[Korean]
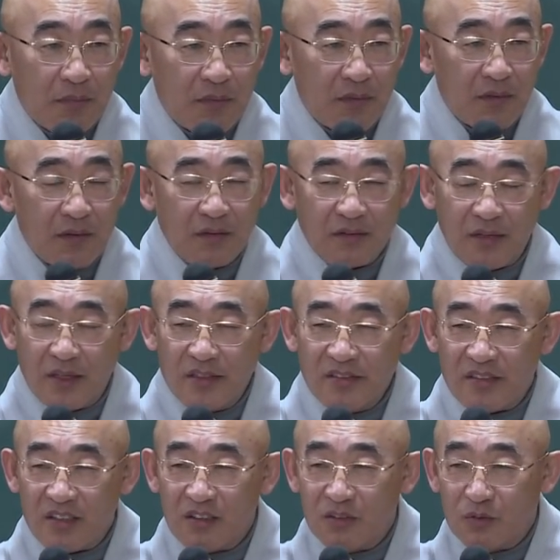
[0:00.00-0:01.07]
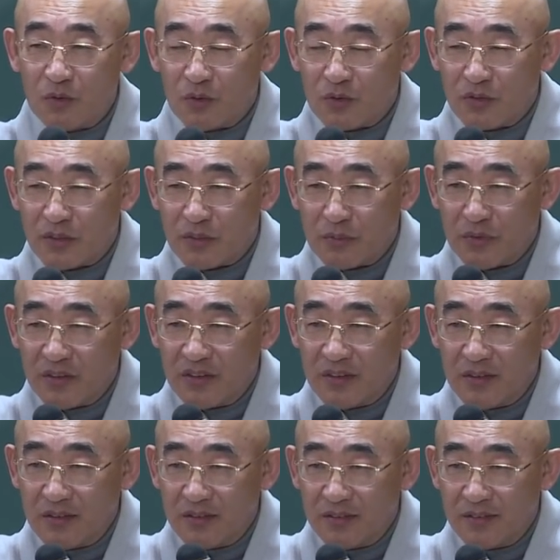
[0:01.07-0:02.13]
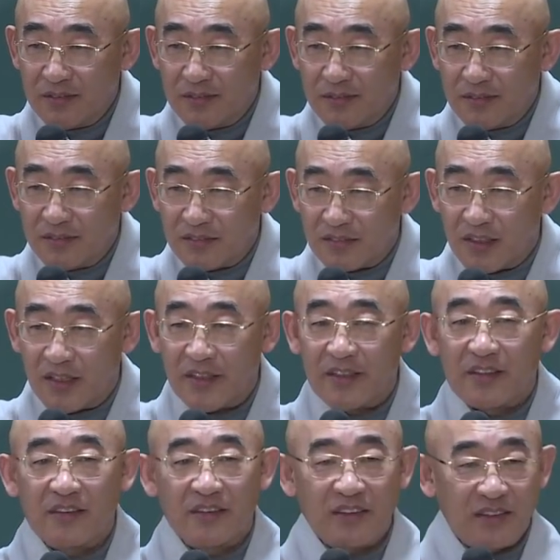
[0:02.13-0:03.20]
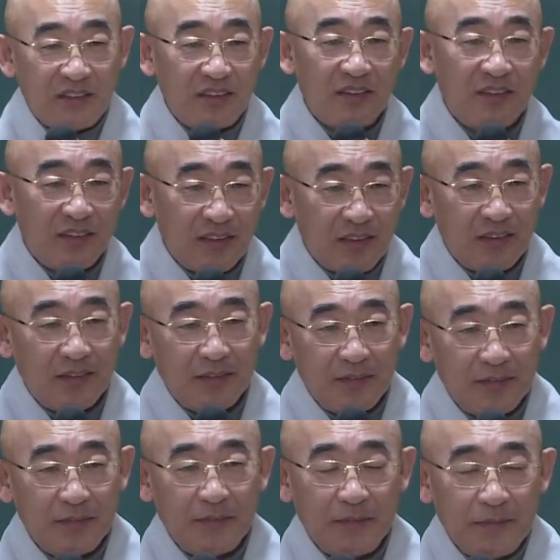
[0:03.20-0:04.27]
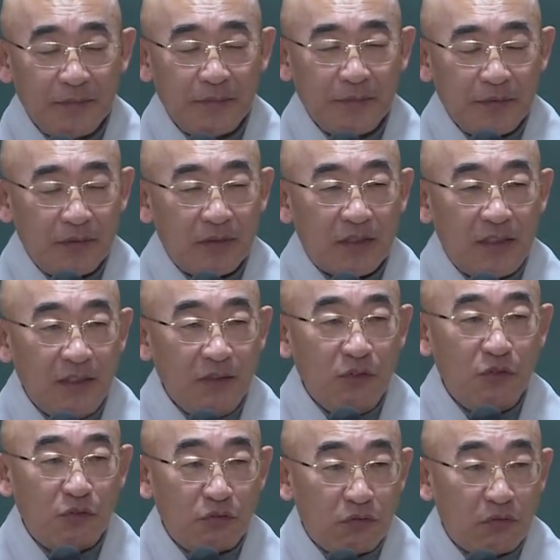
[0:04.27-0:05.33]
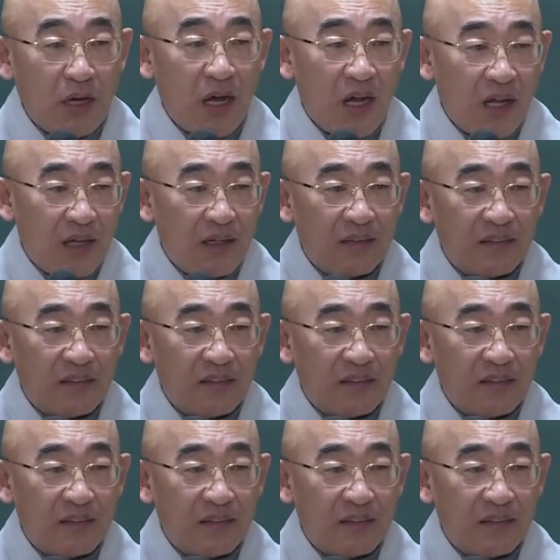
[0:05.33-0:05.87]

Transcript: 음, 내 인생은 오로지 뭐요? 나의 것이요. 그 누구가